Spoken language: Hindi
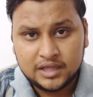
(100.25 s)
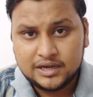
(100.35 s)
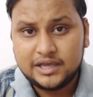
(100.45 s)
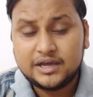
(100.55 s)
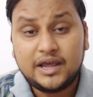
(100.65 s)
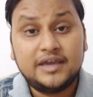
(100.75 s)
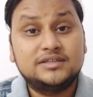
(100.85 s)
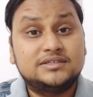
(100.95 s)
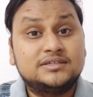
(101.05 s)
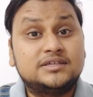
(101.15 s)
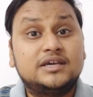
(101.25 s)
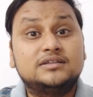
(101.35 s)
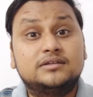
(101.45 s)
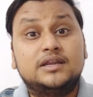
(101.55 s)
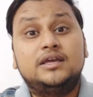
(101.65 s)
लेकर आएंगे जिसके
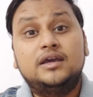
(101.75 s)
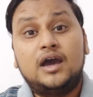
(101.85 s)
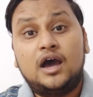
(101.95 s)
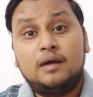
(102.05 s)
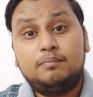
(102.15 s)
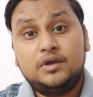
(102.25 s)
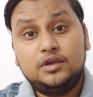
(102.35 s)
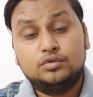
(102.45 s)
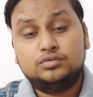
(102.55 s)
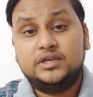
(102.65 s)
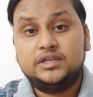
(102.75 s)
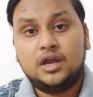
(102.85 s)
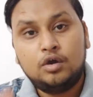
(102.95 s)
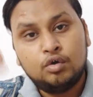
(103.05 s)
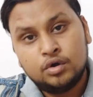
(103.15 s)
ज़रिए आपकी
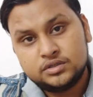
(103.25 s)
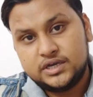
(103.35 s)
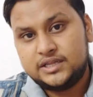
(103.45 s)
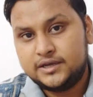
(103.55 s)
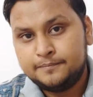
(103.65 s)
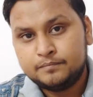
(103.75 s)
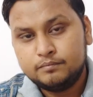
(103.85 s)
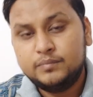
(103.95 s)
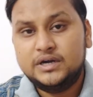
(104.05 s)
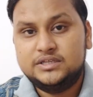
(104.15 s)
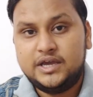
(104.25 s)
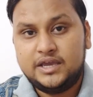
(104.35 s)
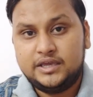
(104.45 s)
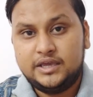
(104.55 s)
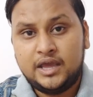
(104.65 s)
उत्तेजना और ज़्यादा बढ़
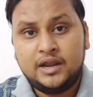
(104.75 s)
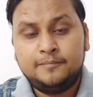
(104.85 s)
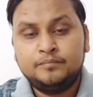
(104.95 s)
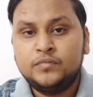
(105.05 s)
जाएगी है ना